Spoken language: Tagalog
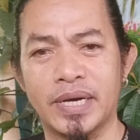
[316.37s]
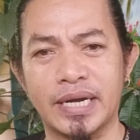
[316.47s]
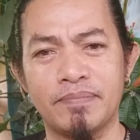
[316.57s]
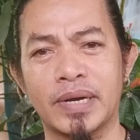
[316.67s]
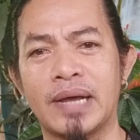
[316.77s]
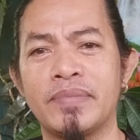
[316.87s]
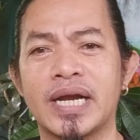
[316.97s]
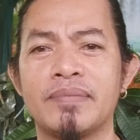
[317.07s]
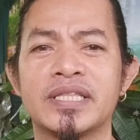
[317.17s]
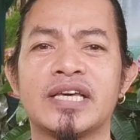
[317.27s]
para
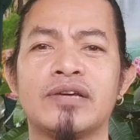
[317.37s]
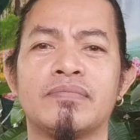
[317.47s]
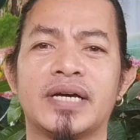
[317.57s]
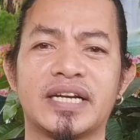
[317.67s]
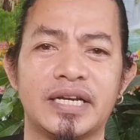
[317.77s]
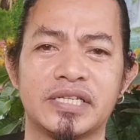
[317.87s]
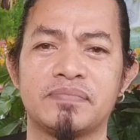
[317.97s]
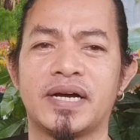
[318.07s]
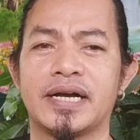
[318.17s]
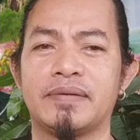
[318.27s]
marami-rami tayong ma-release
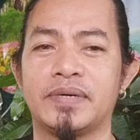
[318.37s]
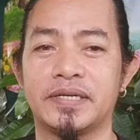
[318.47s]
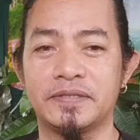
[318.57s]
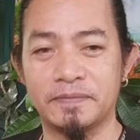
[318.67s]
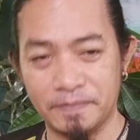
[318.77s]
mga kabay.